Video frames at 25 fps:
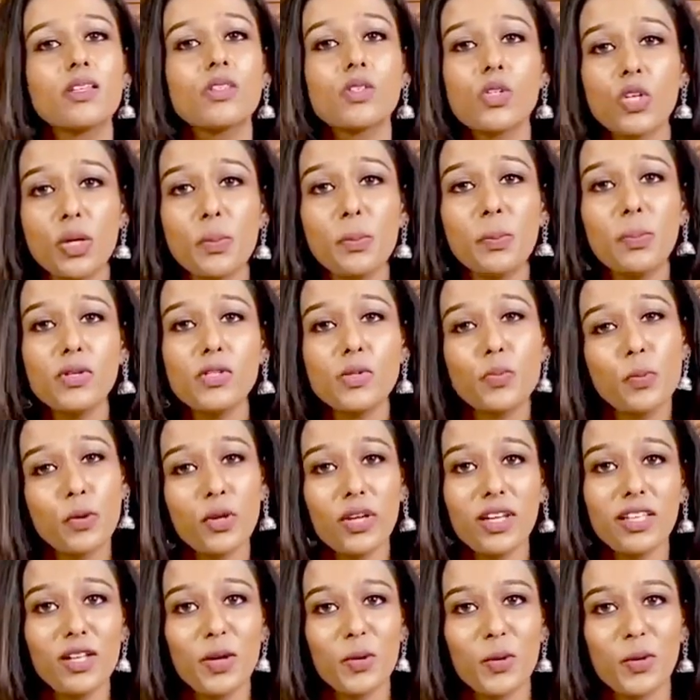ஸோ இப்போ
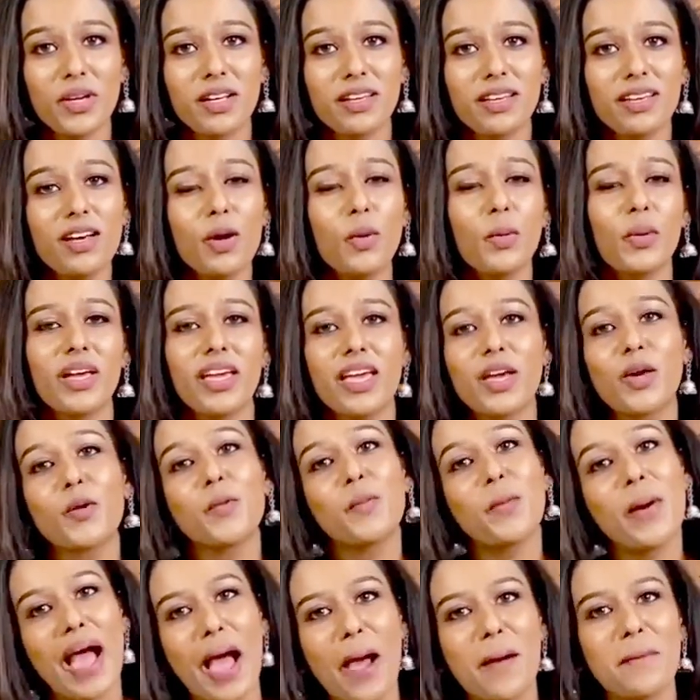புரியுதா அவங்களுக்கு அவங்க ஏன்
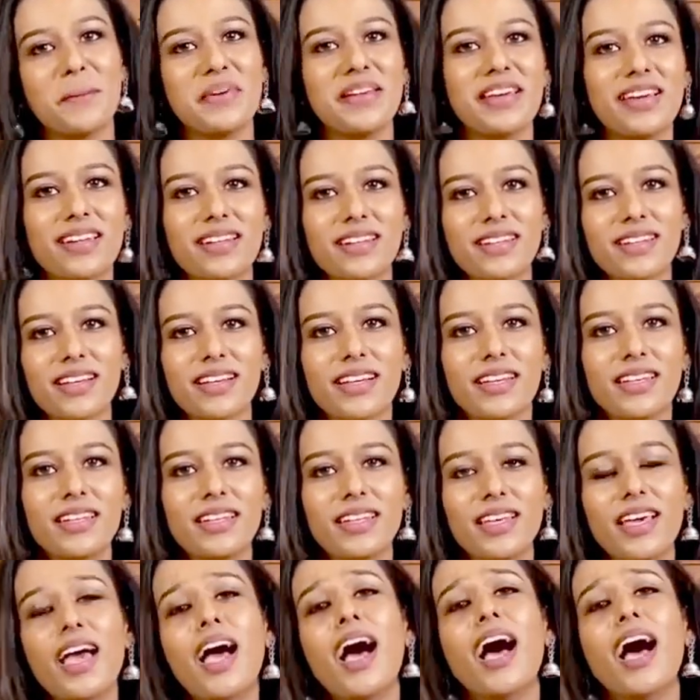ரொம்ப ஹாப்பியாக இருக்காங்கன்னு